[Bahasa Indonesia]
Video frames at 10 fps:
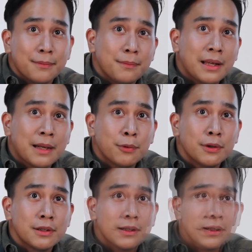
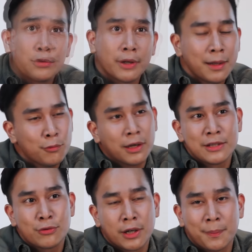biarpun suaranya
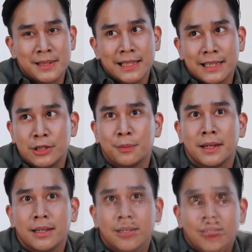bukan suara penyanyi
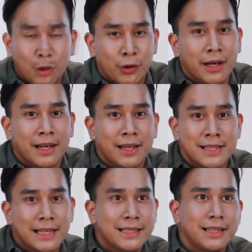cuman kalau dengerin
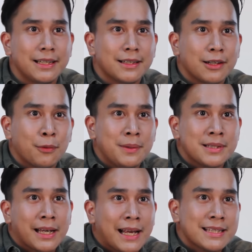dia nyanyi lu
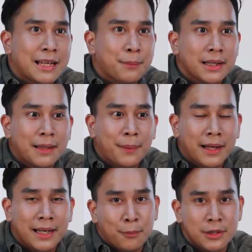bisa ngerasain banget apa
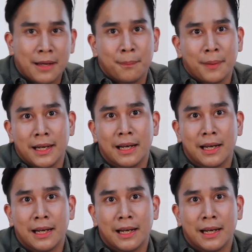yang dia mau sampein